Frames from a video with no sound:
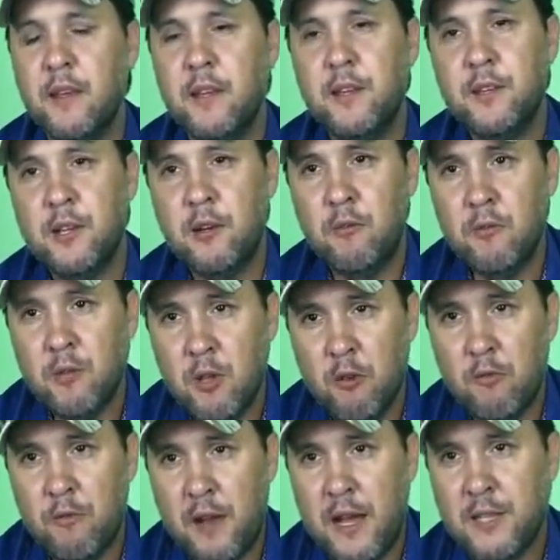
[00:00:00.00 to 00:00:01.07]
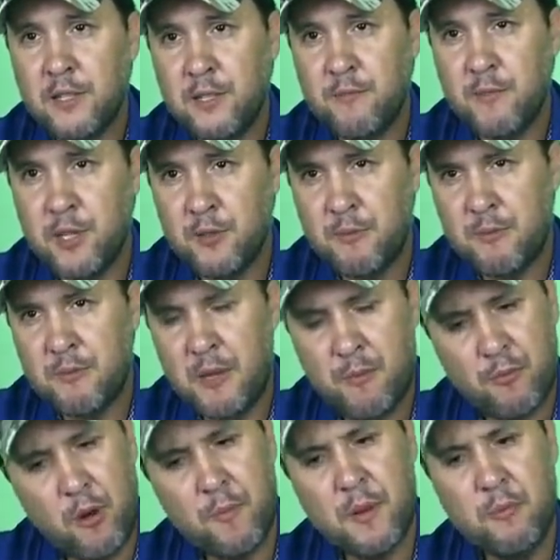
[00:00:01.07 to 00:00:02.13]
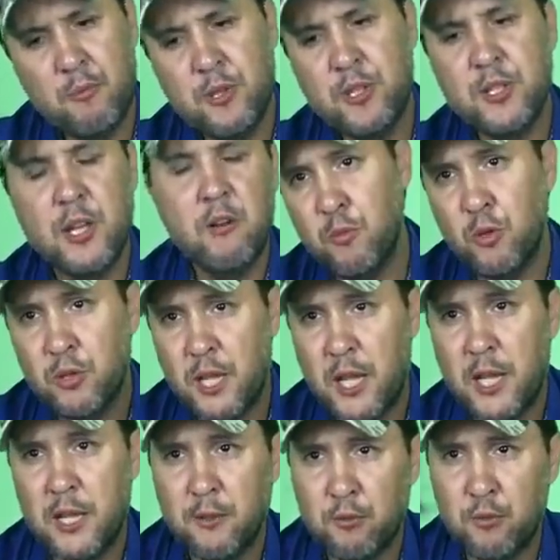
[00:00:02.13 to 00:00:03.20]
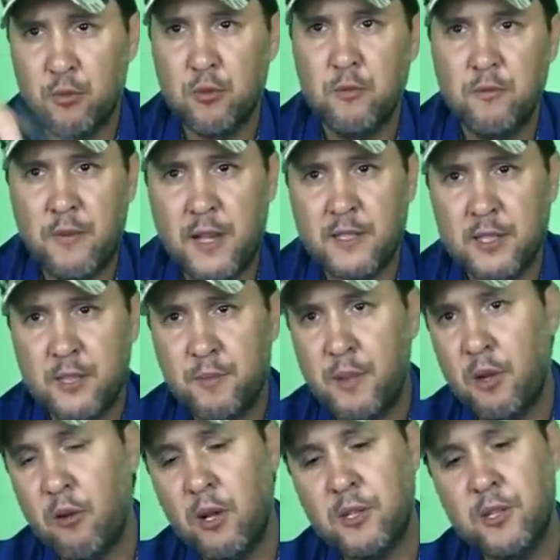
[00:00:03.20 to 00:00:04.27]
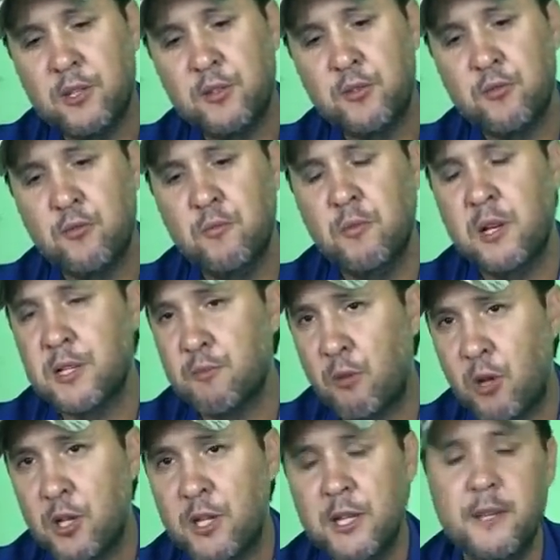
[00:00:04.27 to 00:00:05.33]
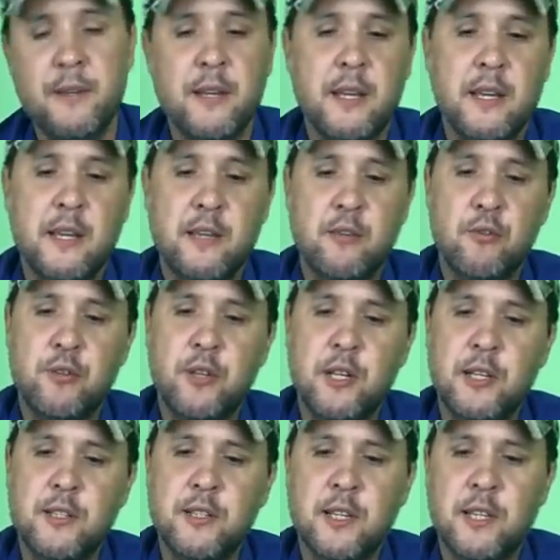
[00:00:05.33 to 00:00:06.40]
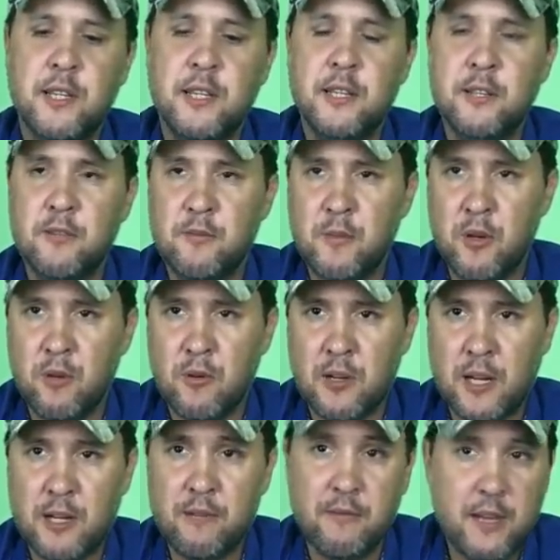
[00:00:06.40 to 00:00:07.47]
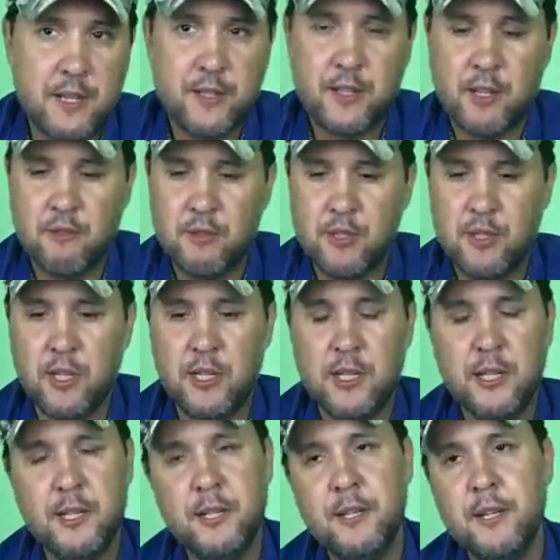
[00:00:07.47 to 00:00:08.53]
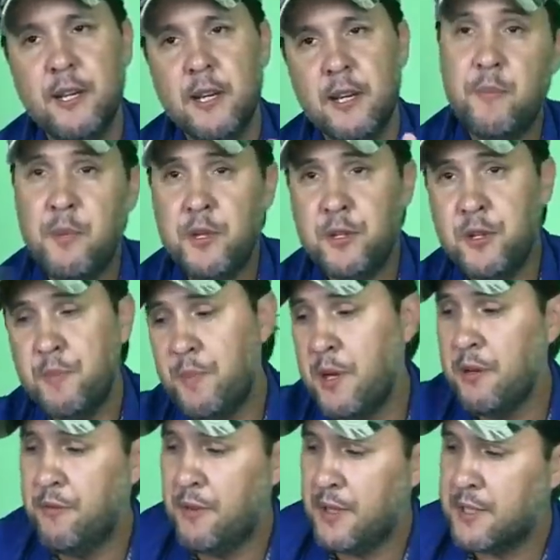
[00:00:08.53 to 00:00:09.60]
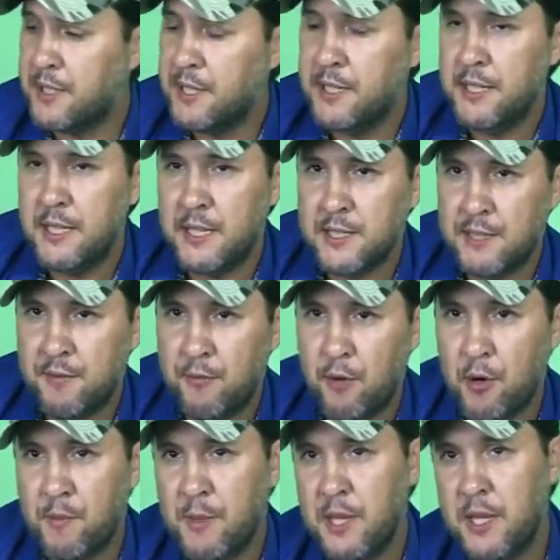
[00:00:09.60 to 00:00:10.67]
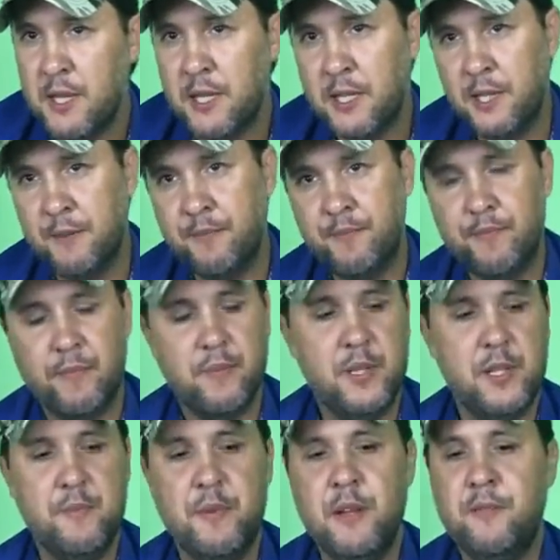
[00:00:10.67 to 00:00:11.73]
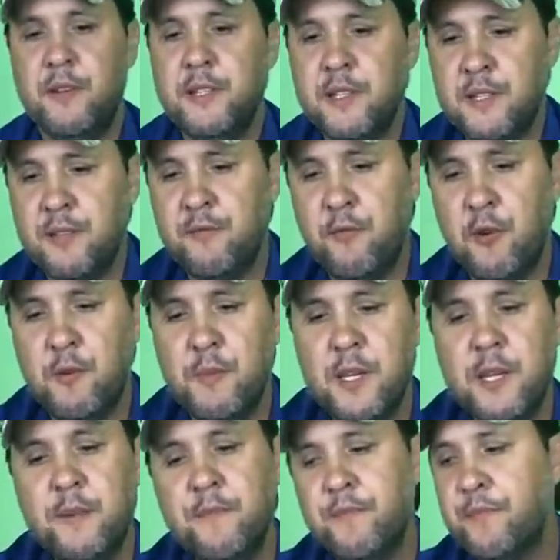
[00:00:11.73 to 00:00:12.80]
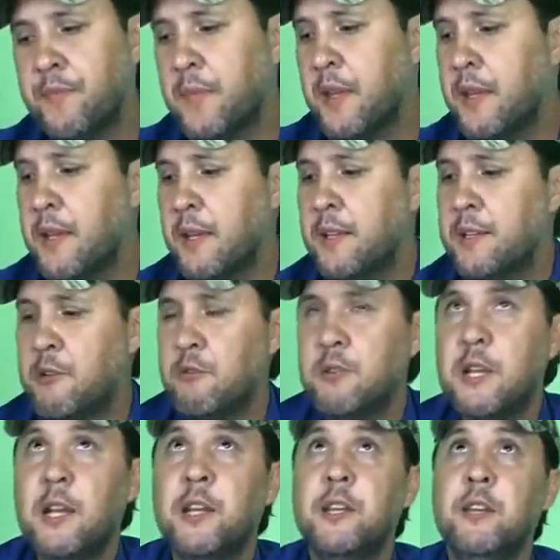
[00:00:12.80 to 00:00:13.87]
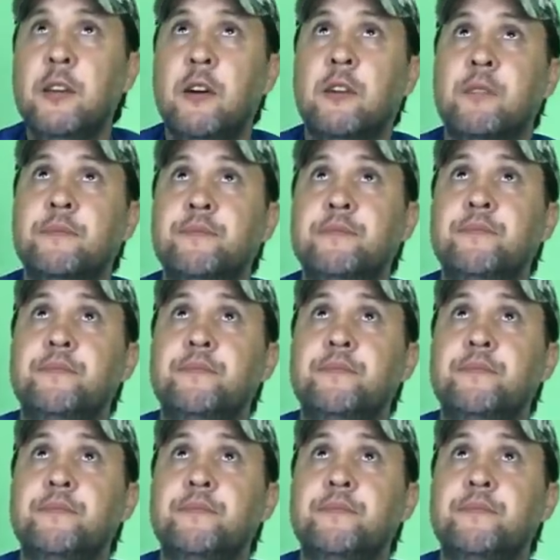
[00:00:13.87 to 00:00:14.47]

Então eu faço a mesma minha própria munição, eu derreto o chumbo, faço as pelotas de chumbo, as bolinhas e utilizo aqui no meu canivete, que é um estilingue, e pedi para ele fazer essa forminha aqui. Pedi para ele fazer essa forminha. Então tá aqui, ó.